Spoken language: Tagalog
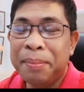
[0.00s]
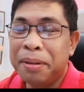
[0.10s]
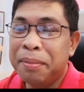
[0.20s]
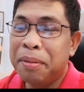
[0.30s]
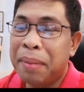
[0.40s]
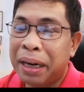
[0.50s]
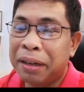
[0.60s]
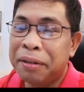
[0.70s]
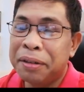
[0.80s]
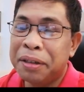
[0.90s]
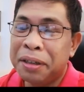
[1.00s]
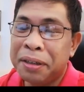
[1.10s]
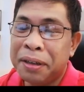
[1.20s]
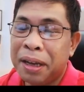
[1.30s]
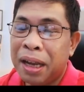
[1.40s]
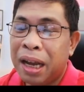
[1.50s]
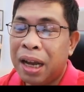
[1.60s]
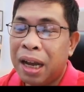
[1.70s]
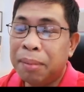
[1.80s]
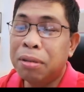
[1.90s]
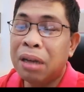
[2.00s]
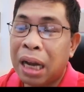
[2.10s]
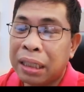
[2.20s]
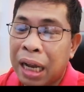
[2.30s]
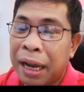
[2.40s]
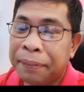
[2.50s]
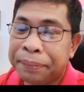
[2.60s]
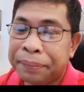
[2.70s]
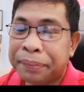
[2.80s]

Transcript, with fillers: ni Bongbong Marcos, abogada.